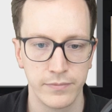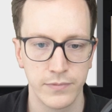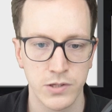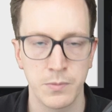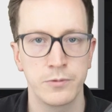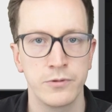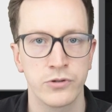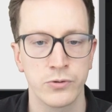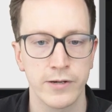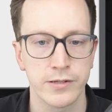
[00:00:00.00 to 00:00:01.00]
Zum Beispiel
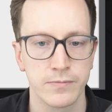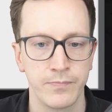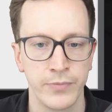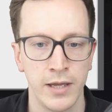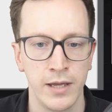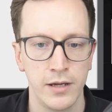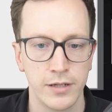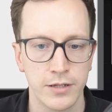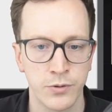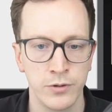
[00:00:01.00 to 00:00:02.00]
sowas. Und
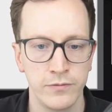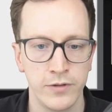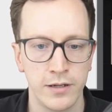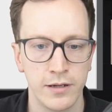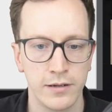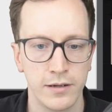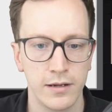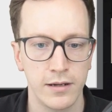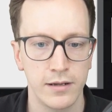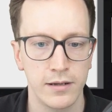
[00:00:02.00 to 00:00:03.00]
das könnten wir dann
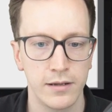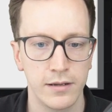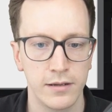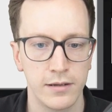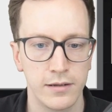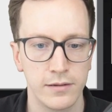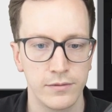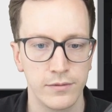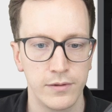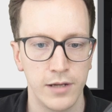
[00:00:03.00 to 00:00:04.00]

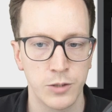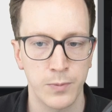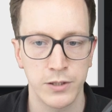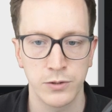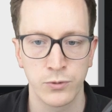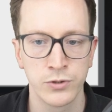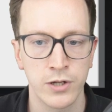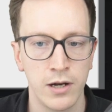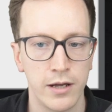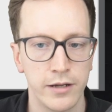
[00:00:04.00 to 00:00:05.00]
entsprechend
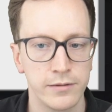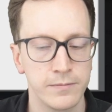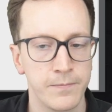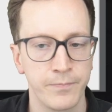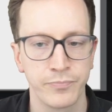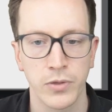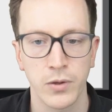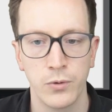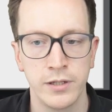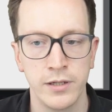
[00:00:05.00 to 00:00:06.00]
runterladen
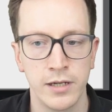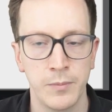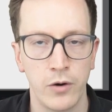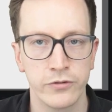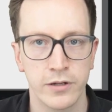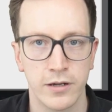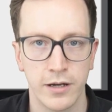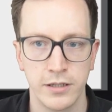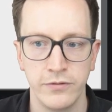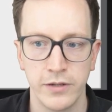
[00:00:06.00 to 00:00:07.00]
und hier in dem Auftrag
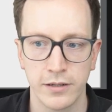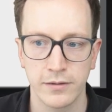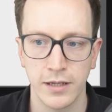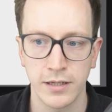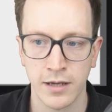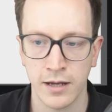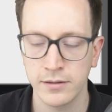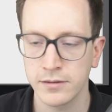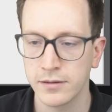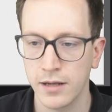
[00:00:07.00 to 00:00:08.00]
archivieren. Ich
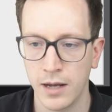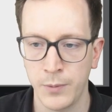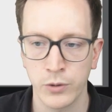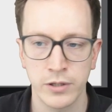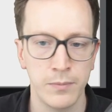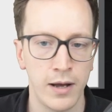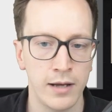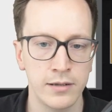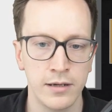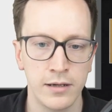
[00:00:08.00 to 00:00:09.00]
kann aber auch dem
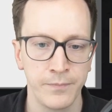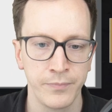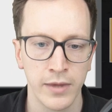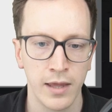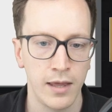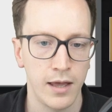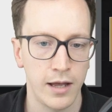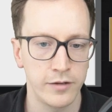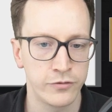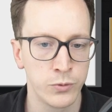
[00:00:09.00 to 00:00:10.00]
Behandler
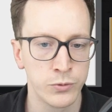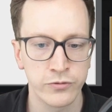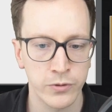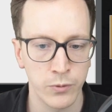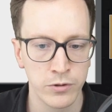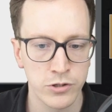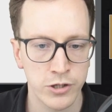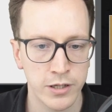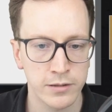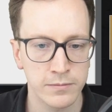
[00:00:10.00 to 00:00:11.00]
ein Foto von uns
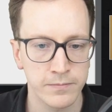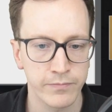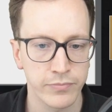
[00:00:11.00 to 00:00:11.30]
schicken